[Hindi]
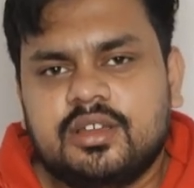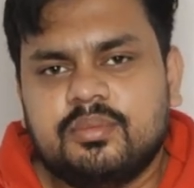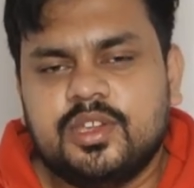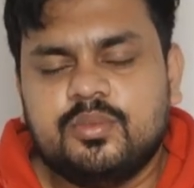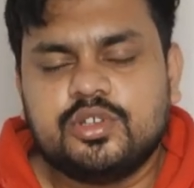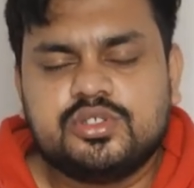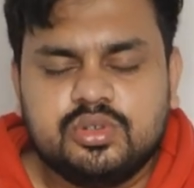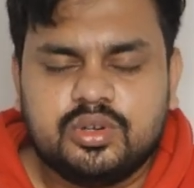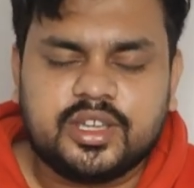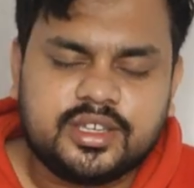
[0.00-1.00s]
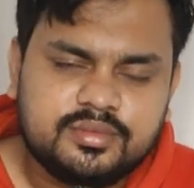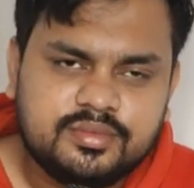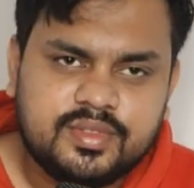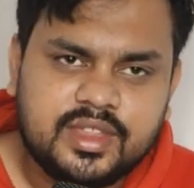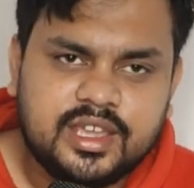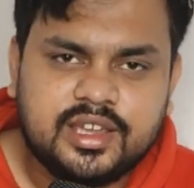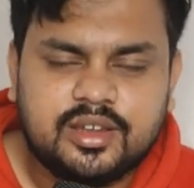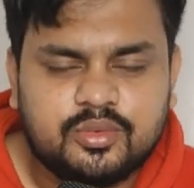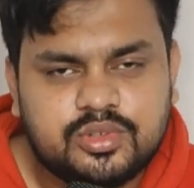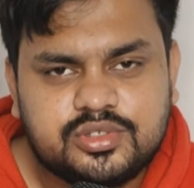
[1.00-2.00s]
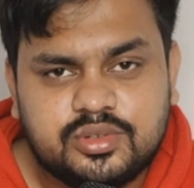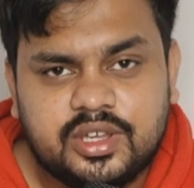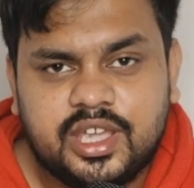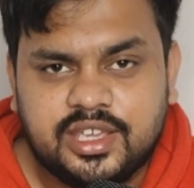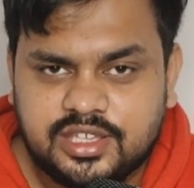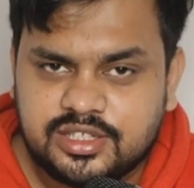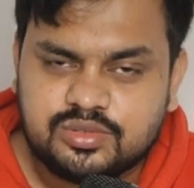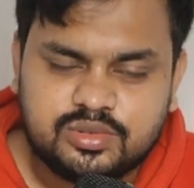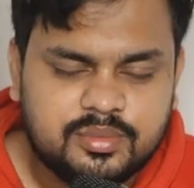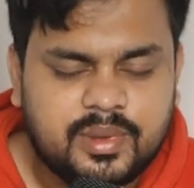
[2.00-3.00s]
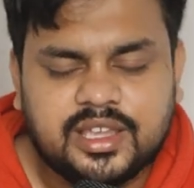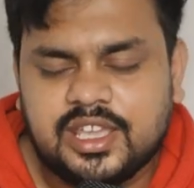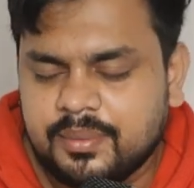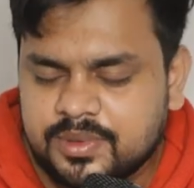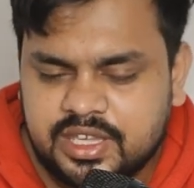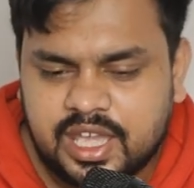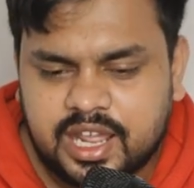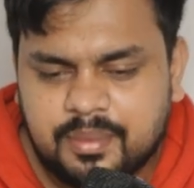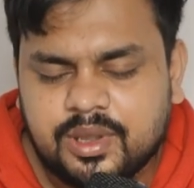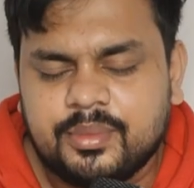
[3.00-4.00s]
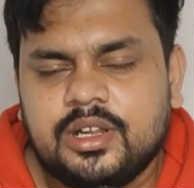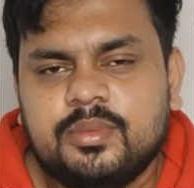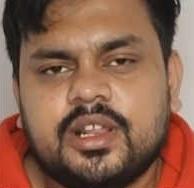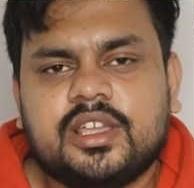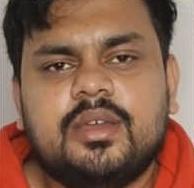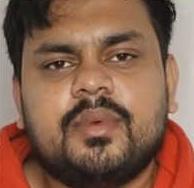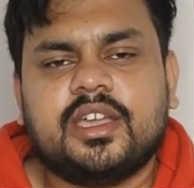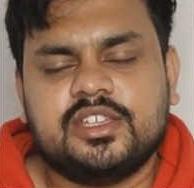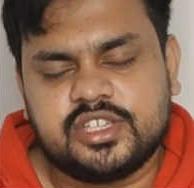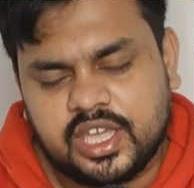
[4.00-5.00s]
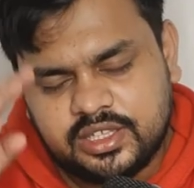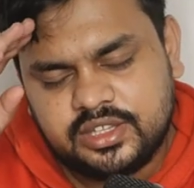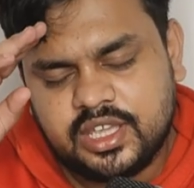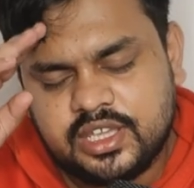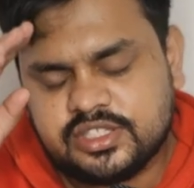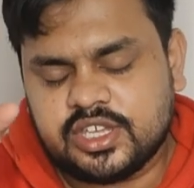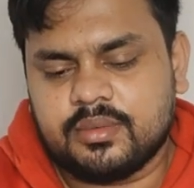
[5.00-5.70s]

बिग बॉस दो है एक वो शो है एक ये शो है बाकी आपकी क्या राय आप कमेंट में रख के बाकी जय हिंद जय